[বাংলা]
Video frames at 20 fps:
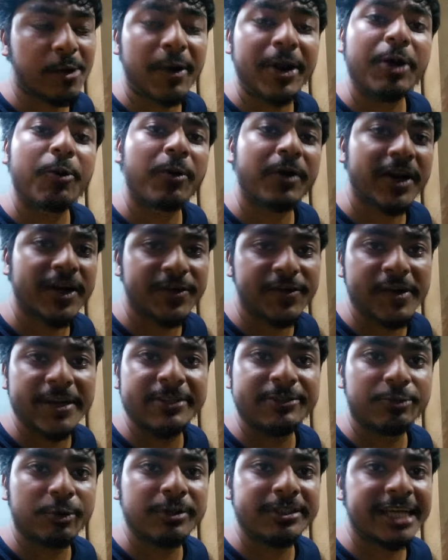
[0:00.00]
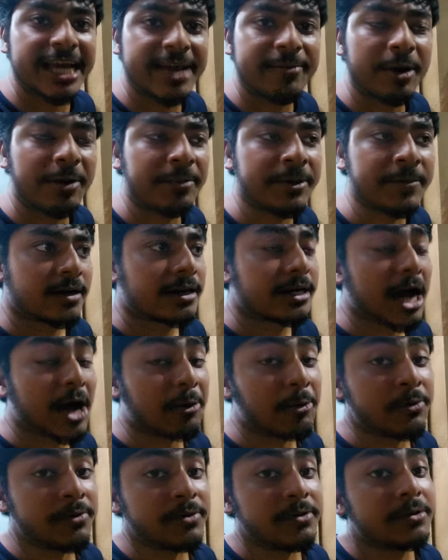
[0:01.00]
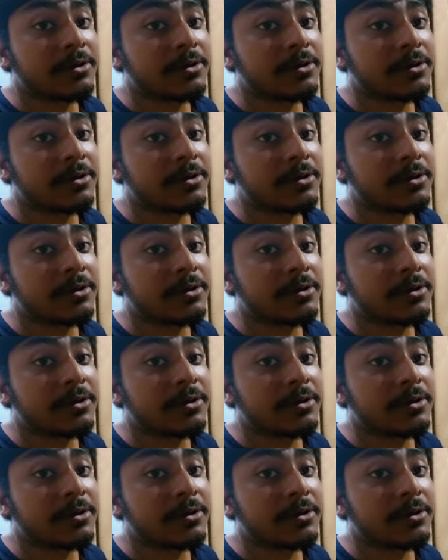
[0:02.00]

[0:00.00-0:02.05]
অনেক কটাই ট্রেন চলছে এইভাবে কারণ